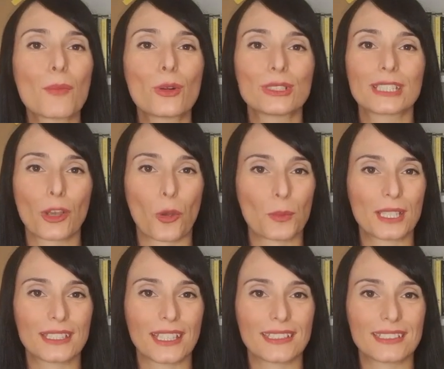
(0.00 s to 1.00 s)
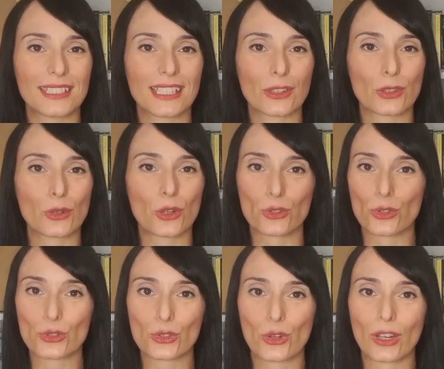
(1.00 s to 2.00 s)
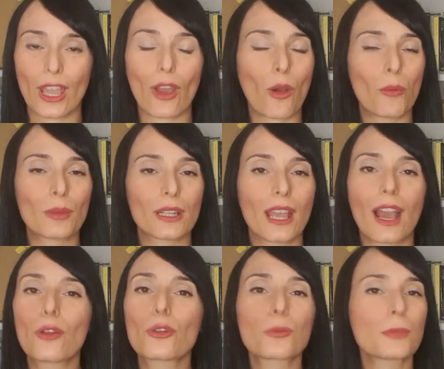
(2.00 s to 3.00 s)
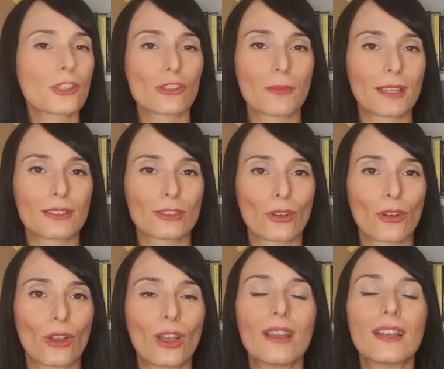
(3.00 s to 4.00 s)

molti committenti chiedono a Giorgione opere a loro piacimento,